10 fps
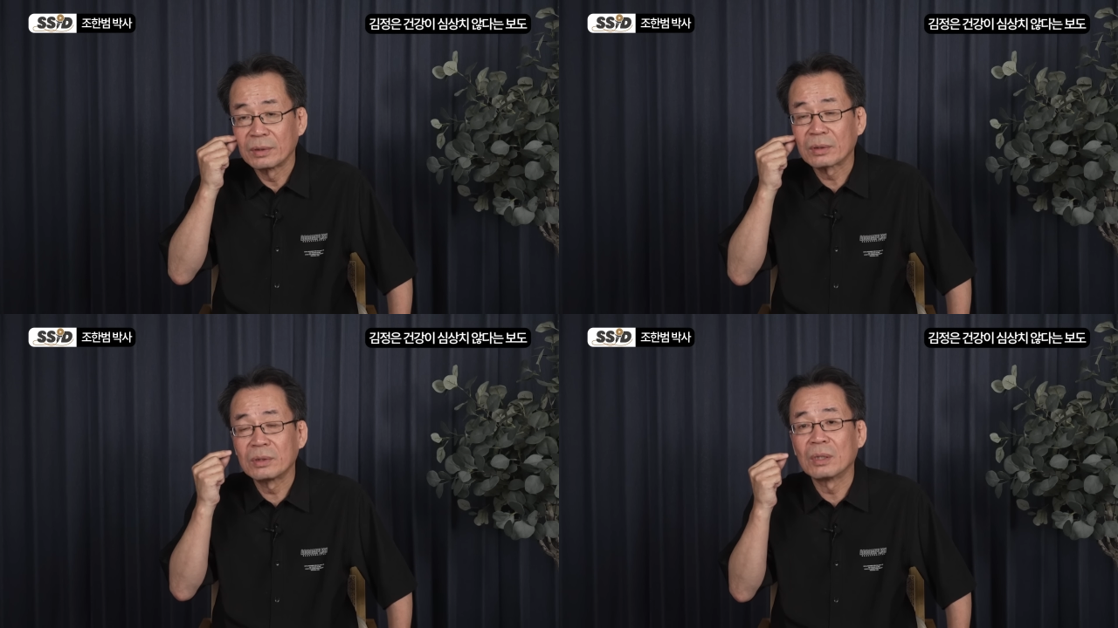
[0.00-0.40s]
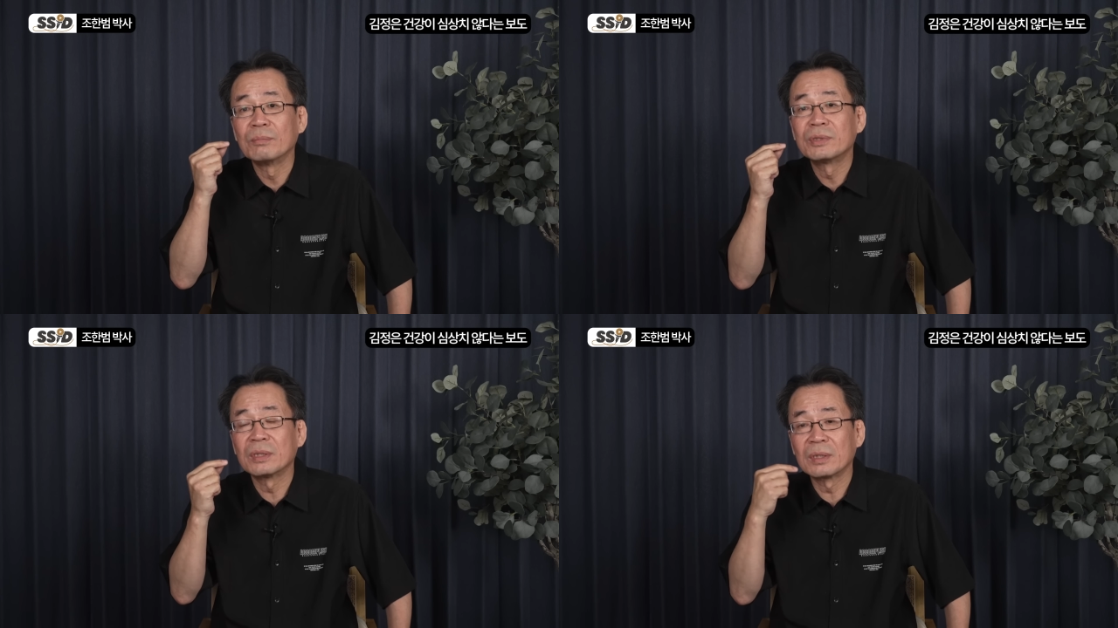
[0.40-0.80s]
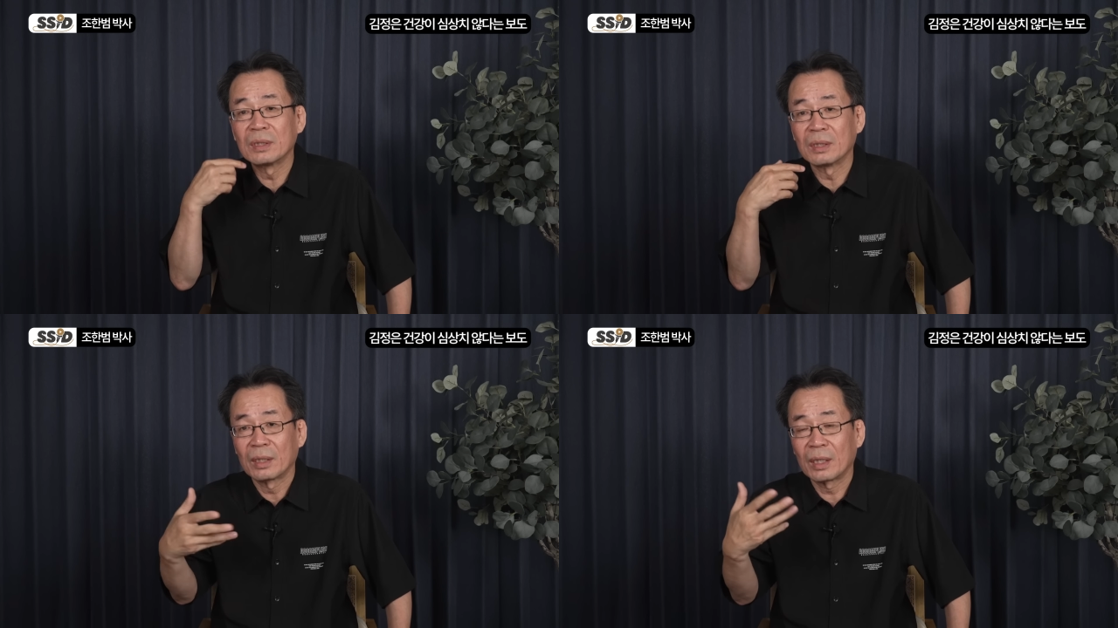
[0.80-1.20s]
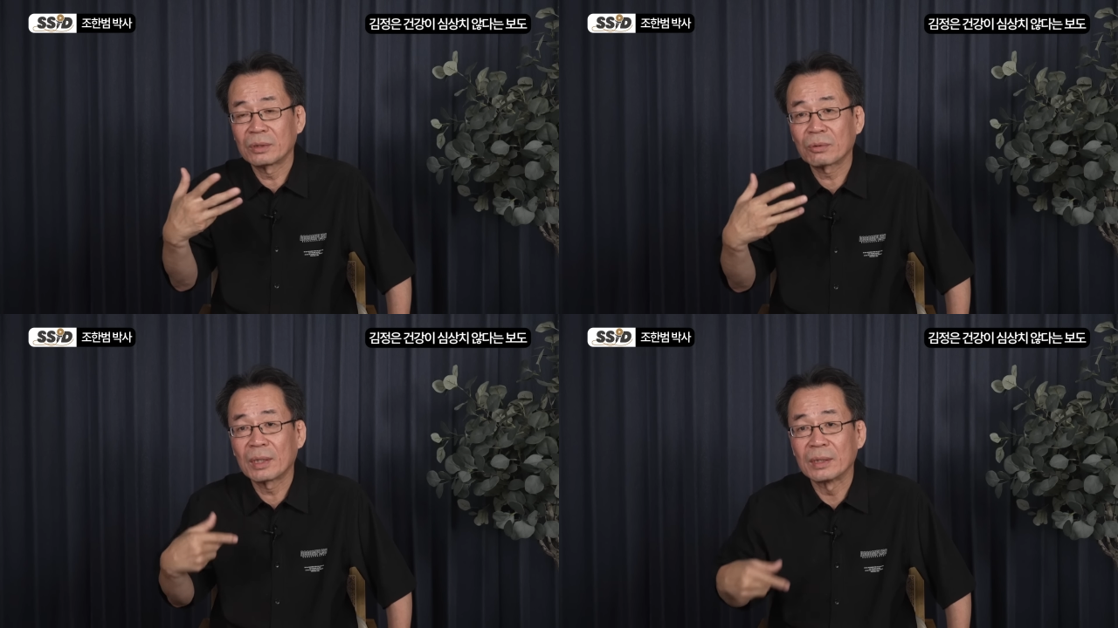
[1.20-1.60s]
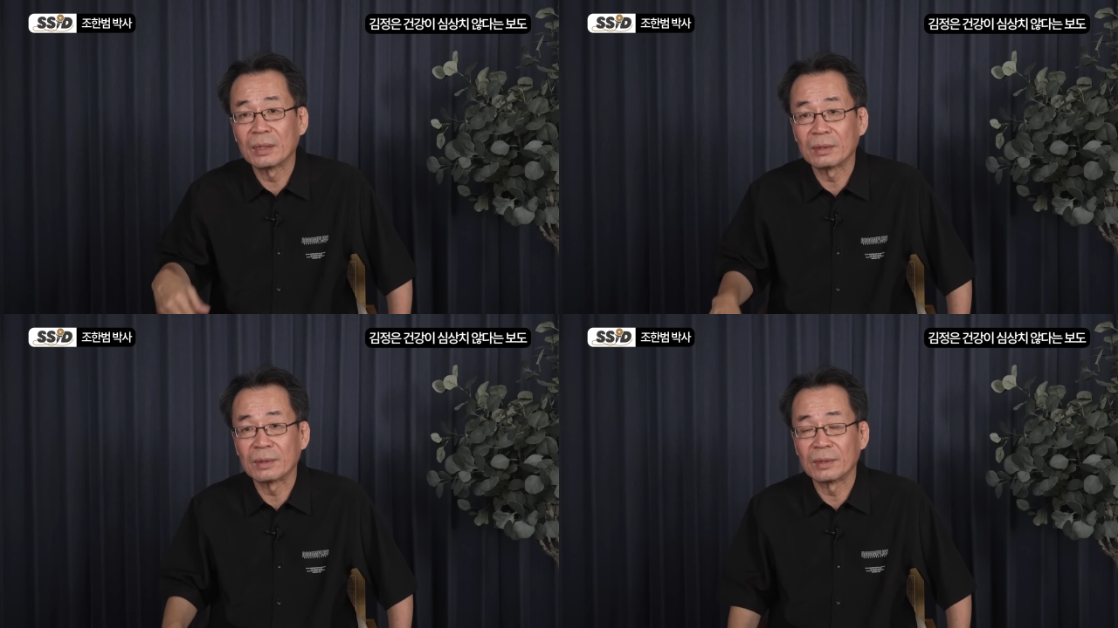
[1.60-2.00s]
이건 염증이 해소가 안 되는
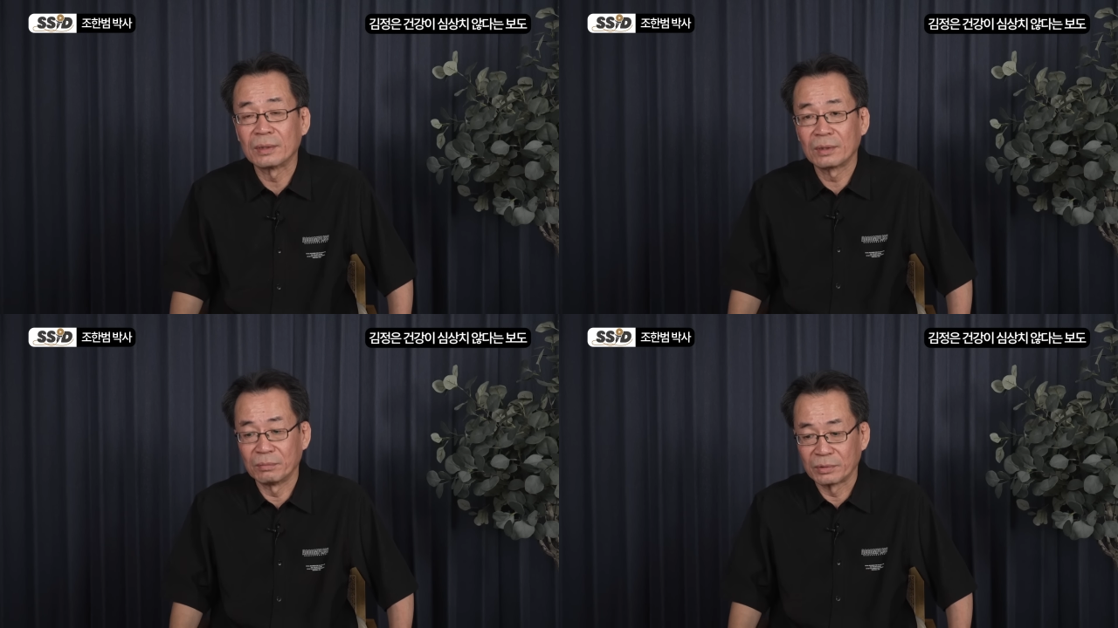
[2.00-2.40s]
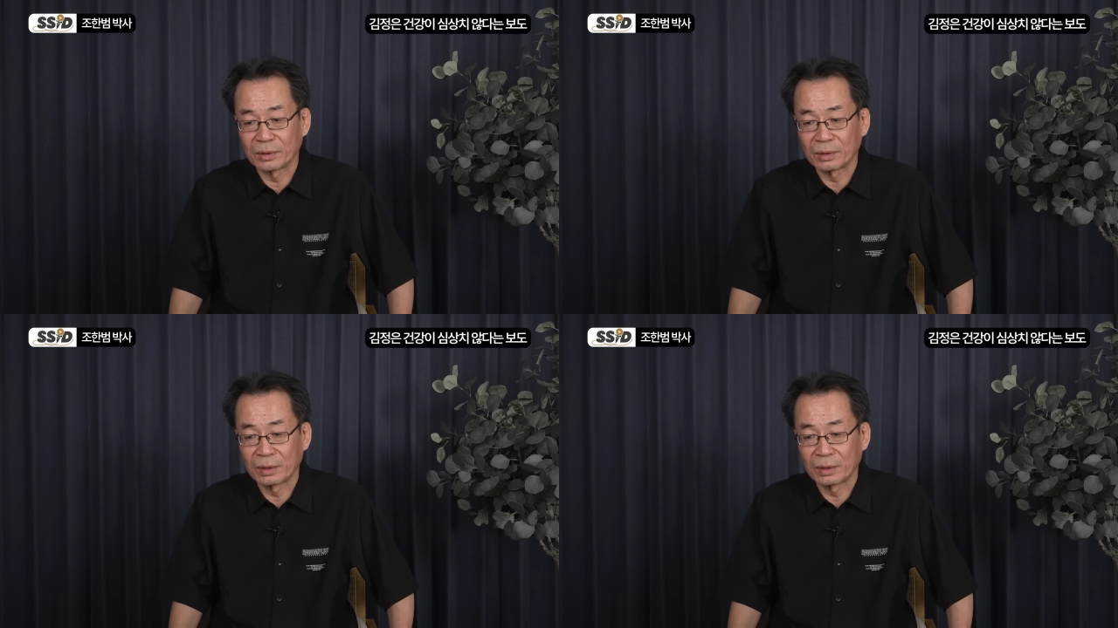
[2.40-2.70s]
거예요. 염증.